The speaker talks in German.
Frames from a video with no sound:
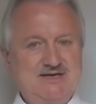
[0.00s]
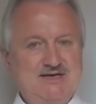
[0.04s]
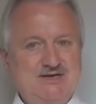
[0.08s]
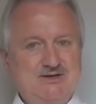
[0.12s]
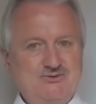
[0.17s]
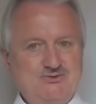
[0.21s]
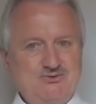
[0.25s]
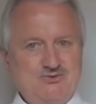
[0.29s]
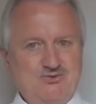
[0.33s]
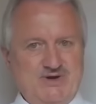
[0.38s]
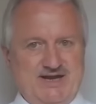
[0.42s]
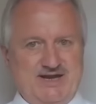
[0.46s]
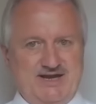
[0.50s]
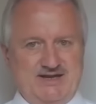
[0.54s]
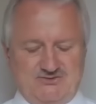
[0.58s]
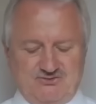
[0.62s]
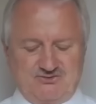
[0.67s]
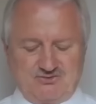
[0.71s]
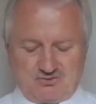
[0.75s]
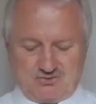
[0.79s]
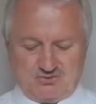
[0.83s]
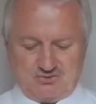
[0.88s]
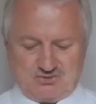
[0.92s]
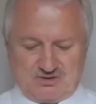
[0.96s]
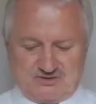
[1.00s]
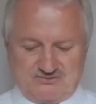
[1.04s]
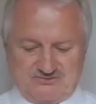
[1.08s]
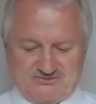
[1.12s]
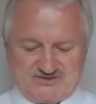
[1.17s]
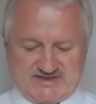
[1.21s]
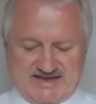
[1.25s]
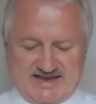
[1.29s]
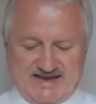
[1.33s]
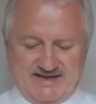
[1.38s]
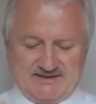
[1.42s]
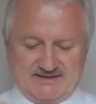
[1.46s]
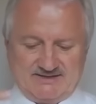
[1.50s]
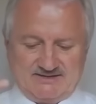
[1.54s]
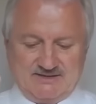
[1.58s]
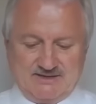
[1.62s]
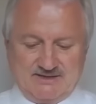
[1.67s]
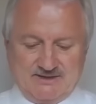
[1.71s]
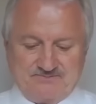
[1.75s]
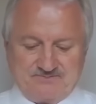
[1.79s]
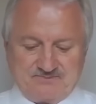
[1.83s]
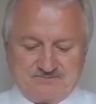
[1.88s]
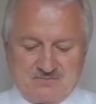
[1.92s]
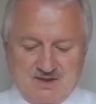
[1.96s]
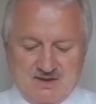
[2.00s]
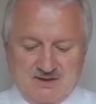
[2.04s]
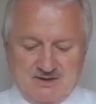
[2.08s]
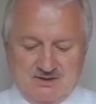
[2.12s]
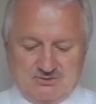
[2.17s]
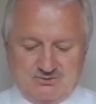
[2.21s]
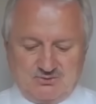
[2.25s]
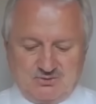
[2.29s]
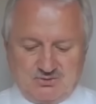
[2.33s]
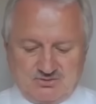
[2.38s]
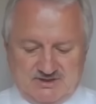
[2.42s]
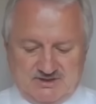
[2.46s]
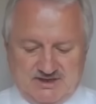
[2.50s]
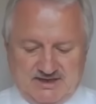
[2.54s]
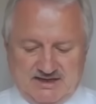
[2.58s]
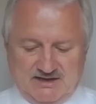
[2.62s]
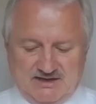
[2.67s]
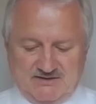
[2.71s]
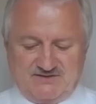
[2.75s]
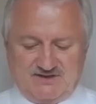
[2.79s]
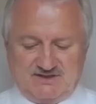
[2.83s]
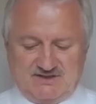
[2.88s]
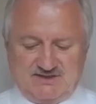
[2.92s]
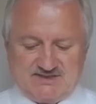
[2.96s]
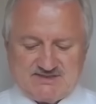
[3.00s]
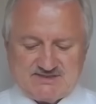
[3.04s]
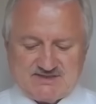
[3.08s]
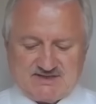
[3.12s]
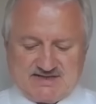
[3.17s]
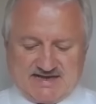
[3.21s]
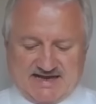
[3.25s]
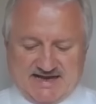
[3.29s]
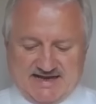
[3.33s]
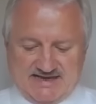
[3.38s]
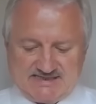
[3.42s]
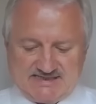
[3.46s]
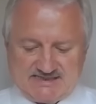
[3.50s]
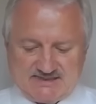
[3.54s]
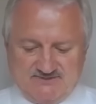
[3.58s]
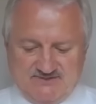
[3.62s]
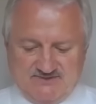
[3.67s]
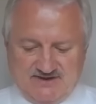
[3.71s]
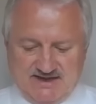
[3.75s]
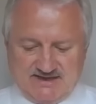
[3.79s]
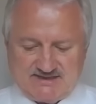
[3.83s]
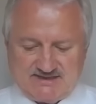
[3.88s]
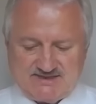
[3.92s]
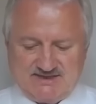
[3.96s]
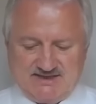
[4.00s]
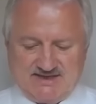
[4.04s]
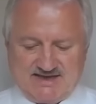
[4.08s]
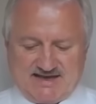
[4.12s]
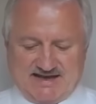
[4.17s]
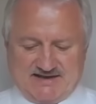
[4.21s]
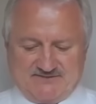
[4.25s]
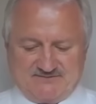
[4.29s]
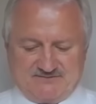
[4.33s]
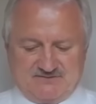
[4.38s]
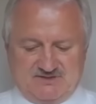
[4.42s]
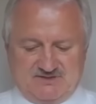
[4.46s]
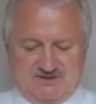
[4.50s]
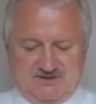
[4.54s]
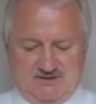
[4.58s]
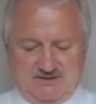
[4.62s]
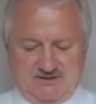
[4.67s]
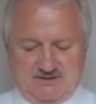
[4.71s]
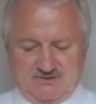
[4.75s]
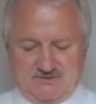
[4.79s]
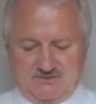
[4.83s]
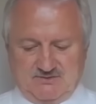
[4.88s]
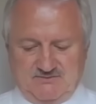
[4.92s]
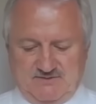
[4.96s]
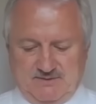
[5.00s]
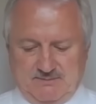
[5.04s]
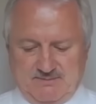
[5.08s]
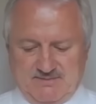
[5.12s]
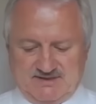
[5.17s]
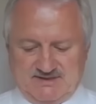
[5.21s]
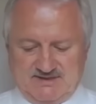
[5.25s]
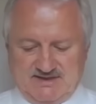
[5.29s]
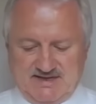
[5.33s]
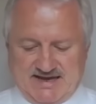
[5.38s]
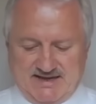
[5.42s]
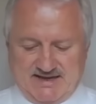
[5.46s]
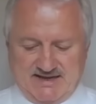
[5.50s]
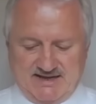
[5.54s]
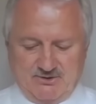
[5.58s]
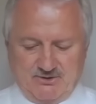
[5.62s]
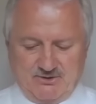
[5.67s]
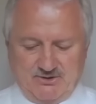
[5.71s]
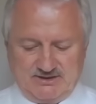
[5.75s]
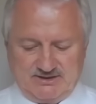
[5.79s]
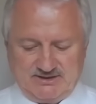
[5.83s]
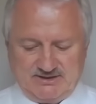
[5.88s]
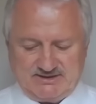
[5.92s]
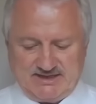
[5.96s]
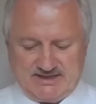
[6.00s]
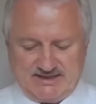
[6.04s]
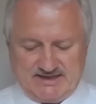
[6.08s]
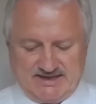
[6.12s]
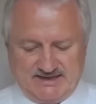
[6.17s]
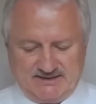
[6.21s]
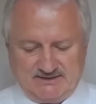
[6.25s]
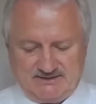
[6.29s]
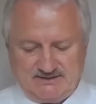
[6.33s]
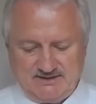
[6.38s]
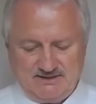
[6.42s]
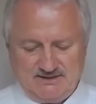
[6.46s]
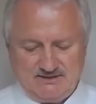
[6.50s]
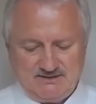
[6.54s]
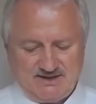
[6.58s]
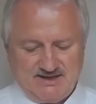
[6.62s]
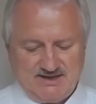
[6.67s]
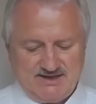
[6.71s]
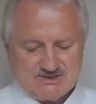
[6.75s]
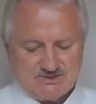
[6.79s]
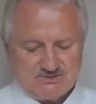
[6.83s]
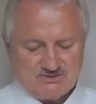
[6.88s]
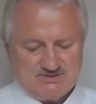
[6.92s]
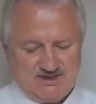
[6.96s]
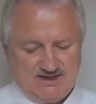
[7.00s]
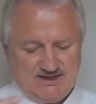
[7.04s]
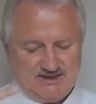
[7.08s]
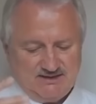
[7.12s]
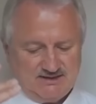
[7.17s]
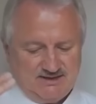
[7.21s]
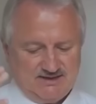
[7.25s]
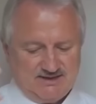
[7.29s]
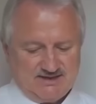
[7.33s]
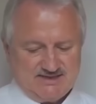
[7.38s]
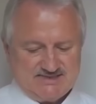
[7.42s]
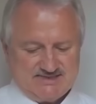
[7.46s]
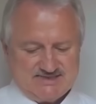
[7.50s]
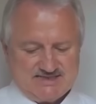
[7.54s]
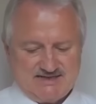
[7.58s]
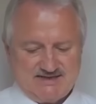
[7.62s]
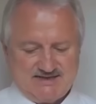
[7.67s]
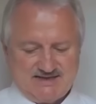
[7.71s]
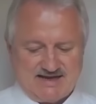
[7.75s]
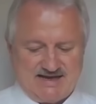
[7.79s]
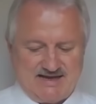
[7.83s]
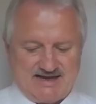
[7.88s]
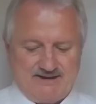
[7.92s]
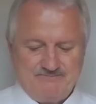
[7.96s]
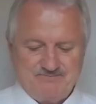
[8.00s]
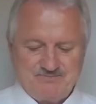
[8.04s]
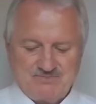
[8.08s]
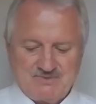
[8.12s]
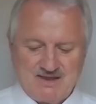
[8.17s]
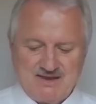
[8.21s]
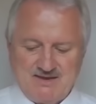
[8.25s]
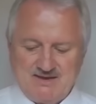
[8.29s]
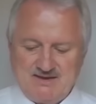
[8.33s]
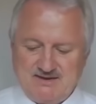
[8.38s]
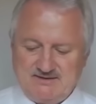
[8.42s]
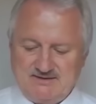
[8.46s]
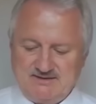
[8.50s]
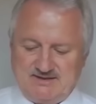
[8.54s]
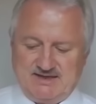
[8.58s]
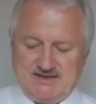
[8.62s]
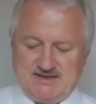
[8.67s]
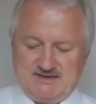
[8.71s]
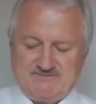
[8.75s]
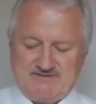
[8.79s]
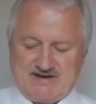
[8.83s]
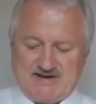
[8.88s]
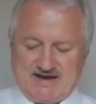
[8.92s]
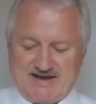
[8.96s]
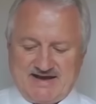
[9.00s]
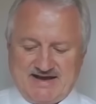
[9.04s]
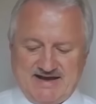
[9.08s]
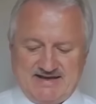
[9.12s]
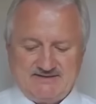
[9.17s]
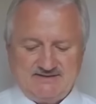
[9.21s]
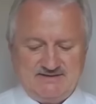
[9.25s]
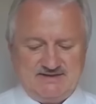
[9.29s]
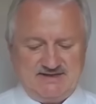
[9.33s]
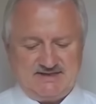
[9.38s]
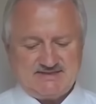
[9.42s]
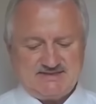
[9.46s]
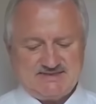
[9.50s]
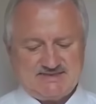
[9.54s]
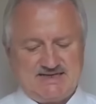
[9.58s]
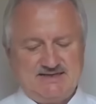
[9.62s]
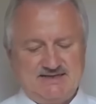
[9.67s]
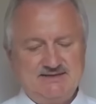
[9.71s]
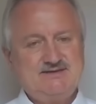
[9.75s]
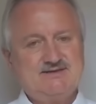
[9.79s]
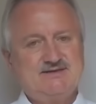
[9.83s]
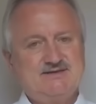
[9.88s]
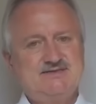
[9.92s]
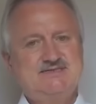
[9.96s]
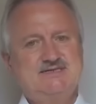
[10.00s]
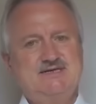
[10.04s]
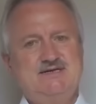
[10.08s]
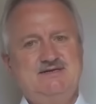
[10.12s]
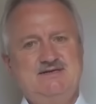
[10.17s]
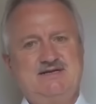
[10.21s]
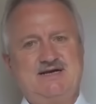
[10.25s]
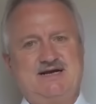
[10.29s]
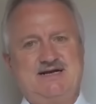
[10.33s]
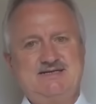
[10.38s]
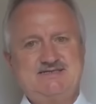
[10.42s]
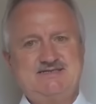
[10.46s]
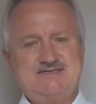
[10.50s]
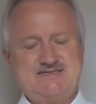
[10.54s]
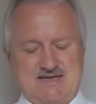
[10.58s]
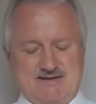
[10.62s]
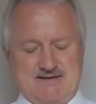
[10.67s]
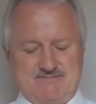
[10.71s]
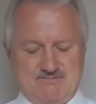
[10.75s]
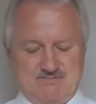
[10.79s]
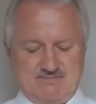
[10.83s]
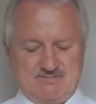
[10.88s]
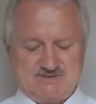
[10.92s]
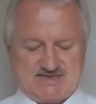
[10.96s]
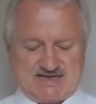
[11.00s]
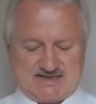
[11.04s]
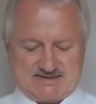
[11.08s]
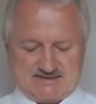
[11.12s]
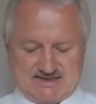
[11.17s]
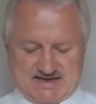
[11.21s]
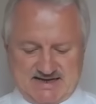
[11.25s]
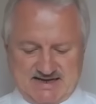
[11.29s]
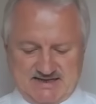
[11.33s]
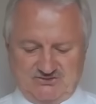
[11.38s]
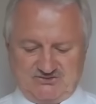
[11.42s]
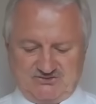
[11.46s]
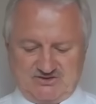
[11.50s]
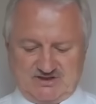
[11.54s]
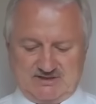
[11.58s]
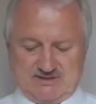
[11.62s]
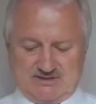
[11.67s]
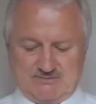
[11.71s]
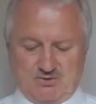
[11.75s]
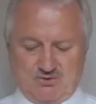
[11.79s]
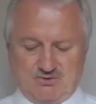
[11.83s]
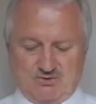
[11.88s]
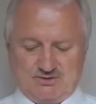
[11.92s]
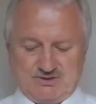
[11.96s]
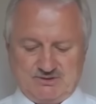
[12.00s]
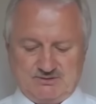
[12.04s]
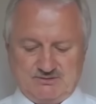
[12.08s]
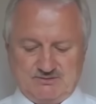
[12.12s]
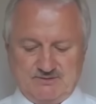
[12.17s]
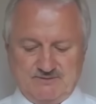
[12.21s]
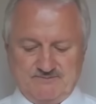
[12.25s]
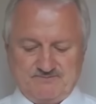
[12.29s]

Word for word: New Age, Rudolf Steiner. Durch die Hilfe dieser Geistwesen, Krafttiere und wie man die alle heute dann nennt in der Esoterik etc die in Wahrheit nichts anderes sind als dem satanische Dämonen.